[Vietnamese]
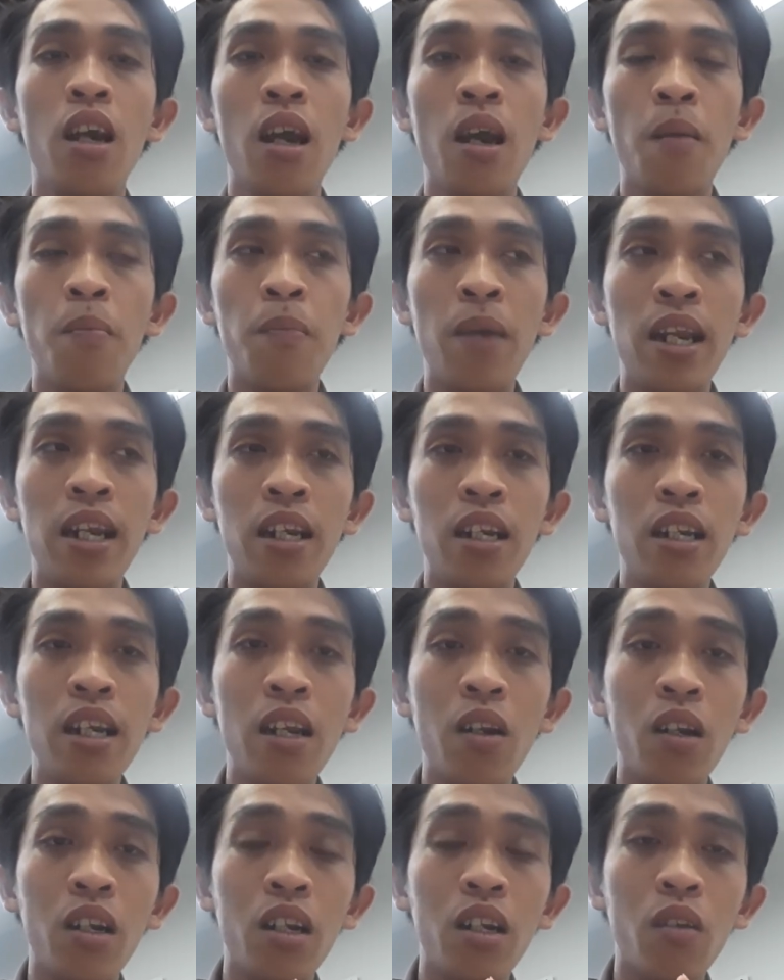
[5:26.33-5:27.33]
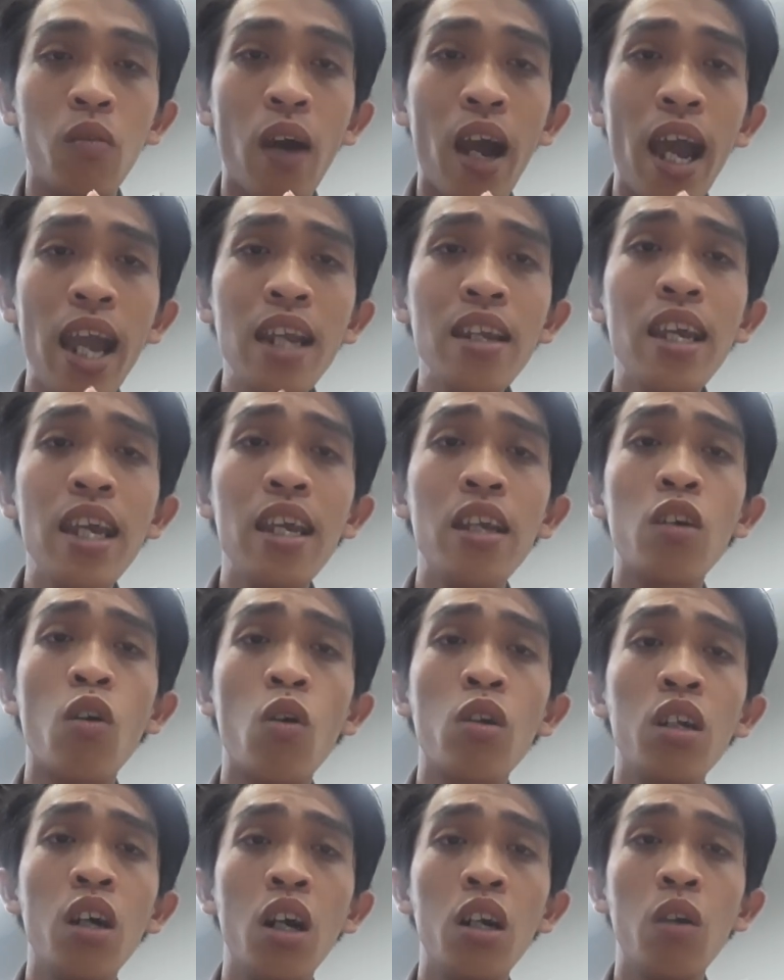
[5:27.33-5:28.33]
mình phải đi
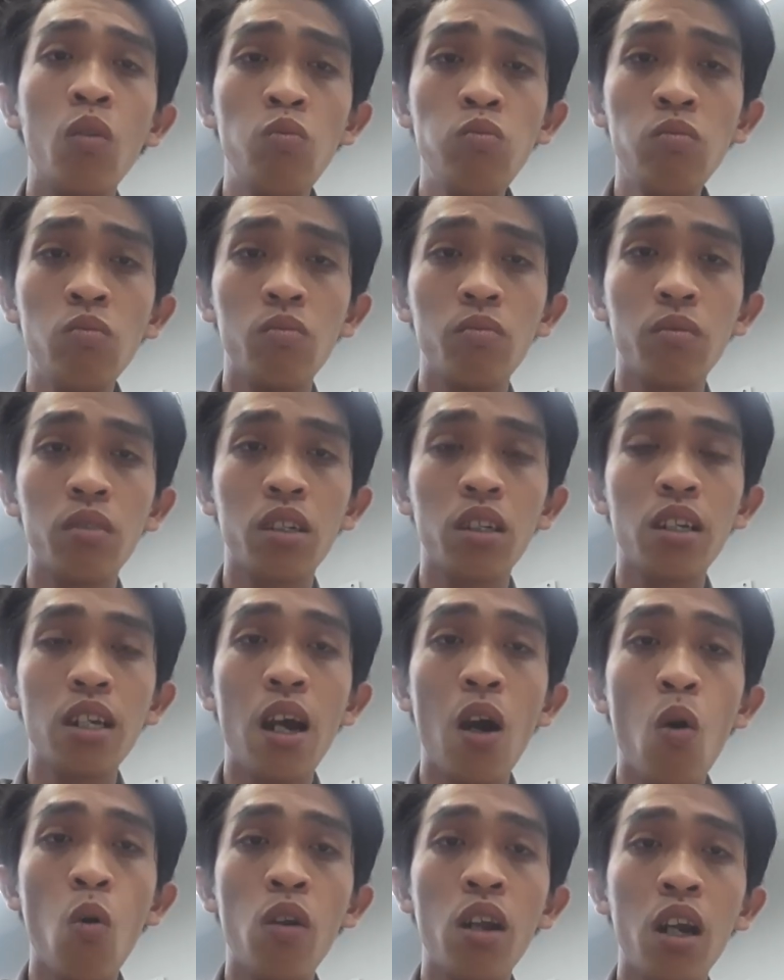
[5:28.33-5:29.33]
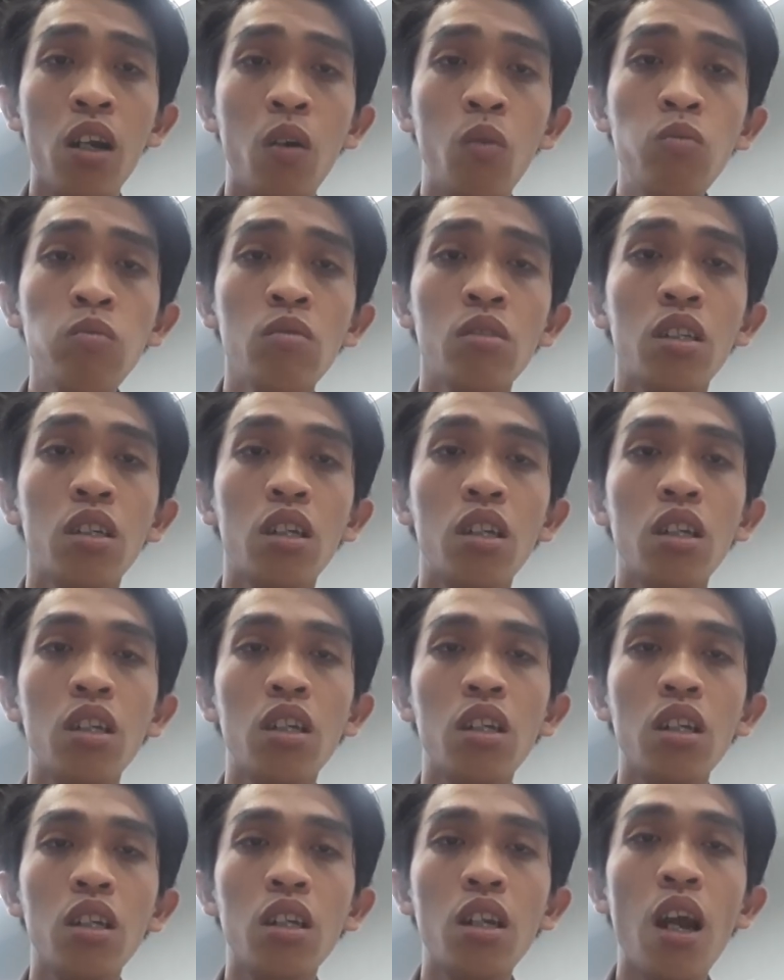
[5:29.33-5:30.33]
con đường đúng đâu đã đúng
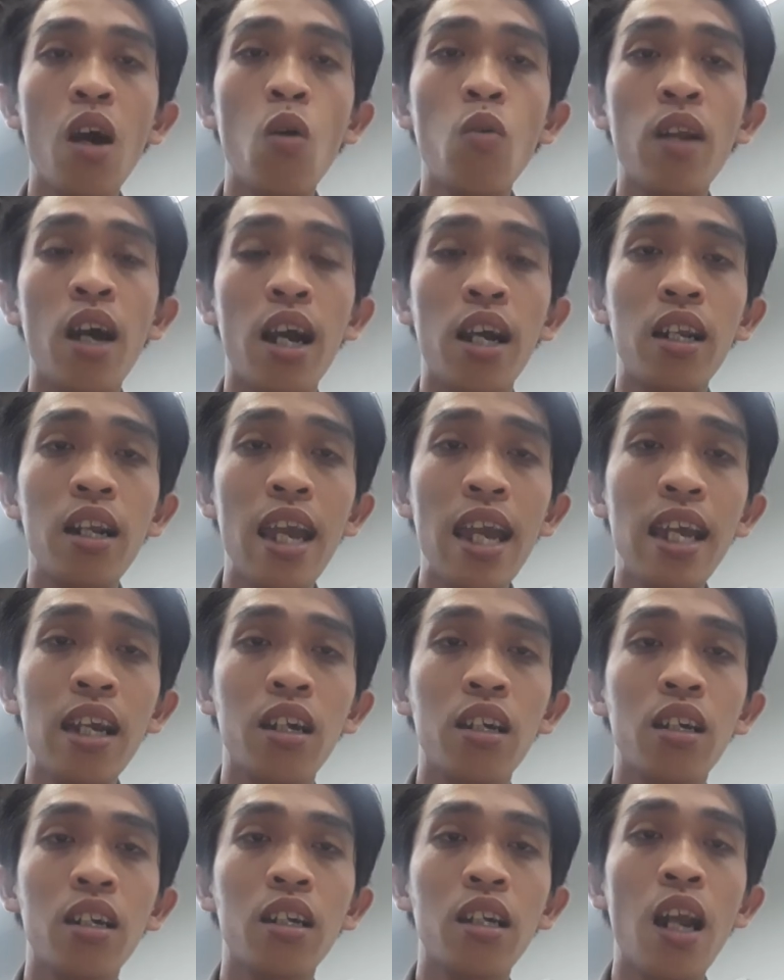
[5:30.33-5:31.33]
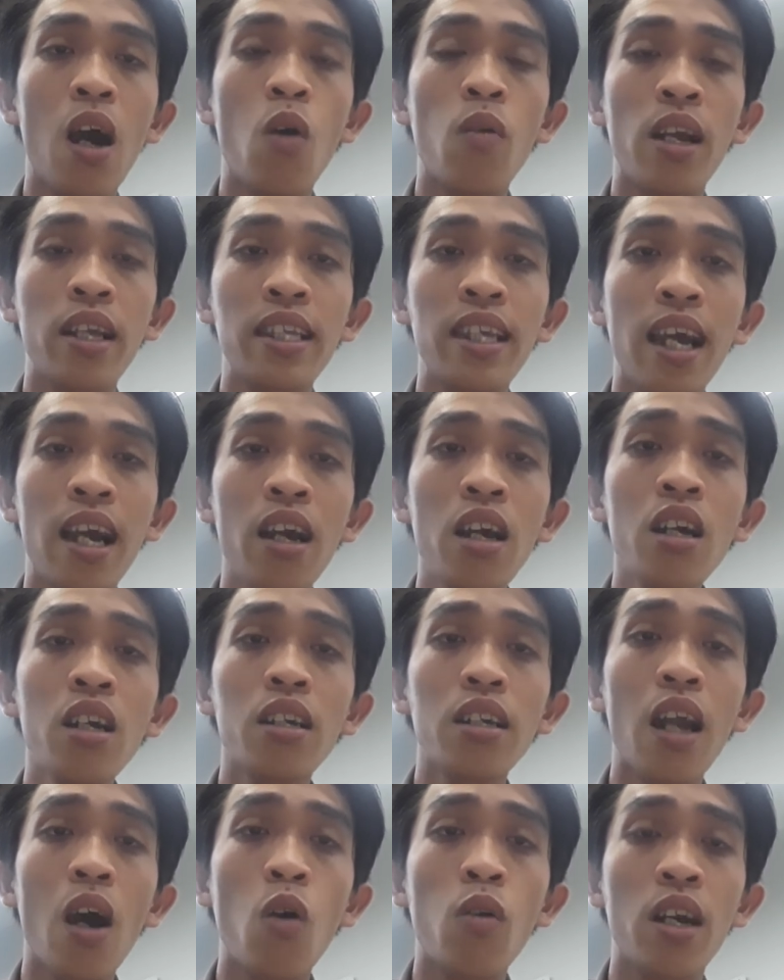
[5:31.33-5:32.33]
đâu đã đen đâu đã trắng
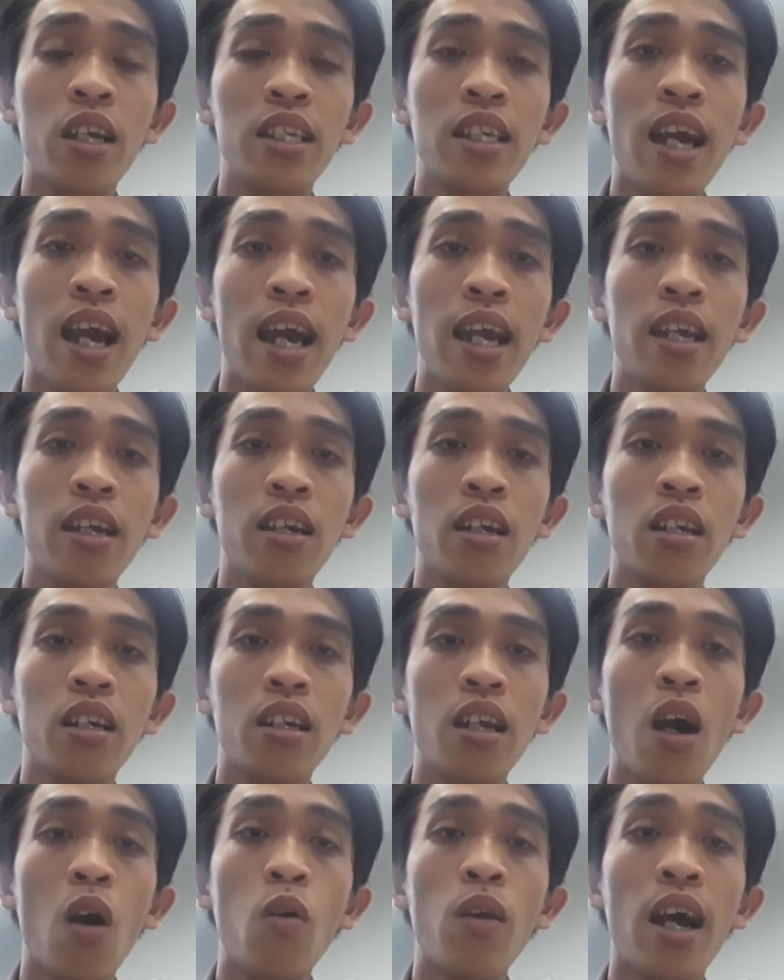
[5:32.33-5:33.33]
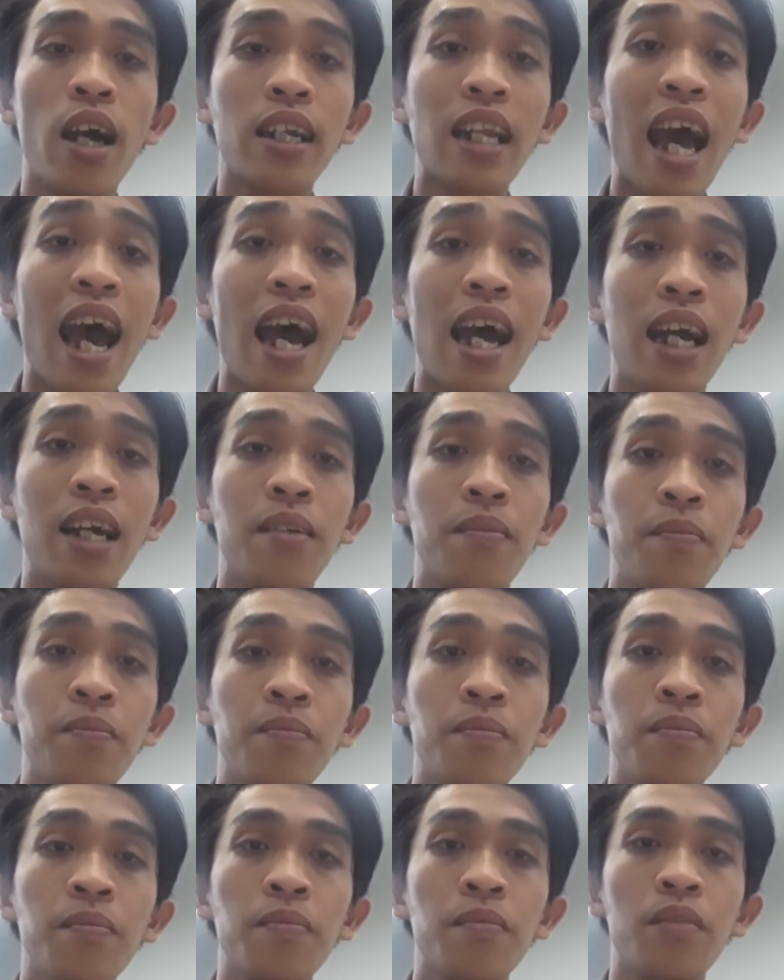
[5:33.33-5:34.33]
đâu đã sai đâu đã tà
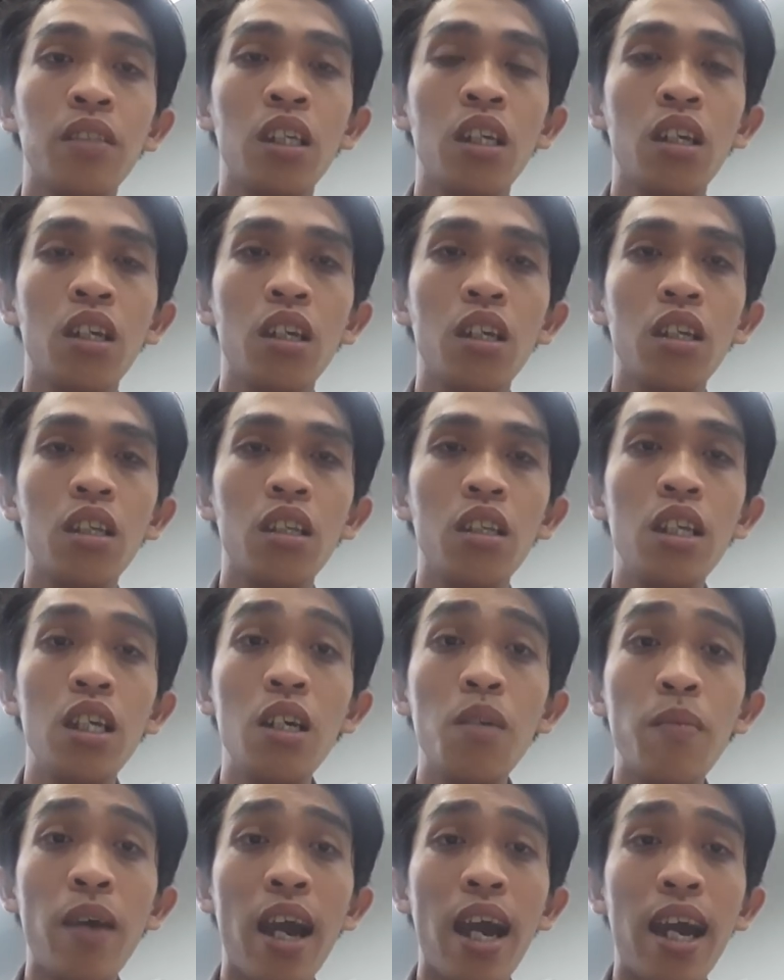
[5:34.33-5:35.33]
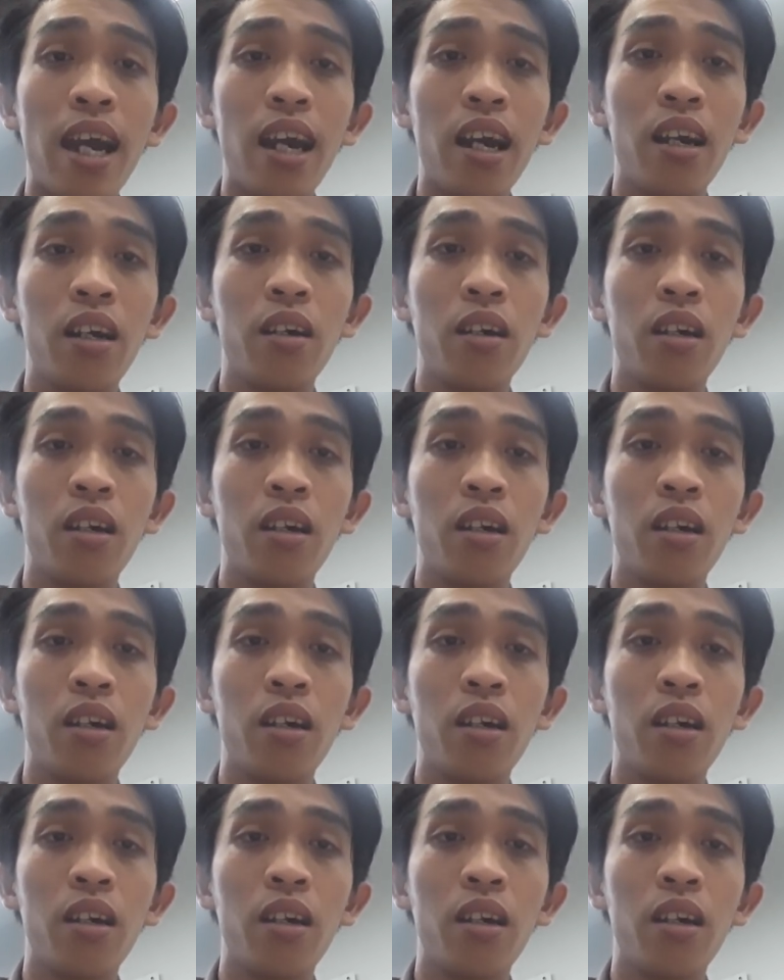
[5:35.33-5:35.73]
nhưng mà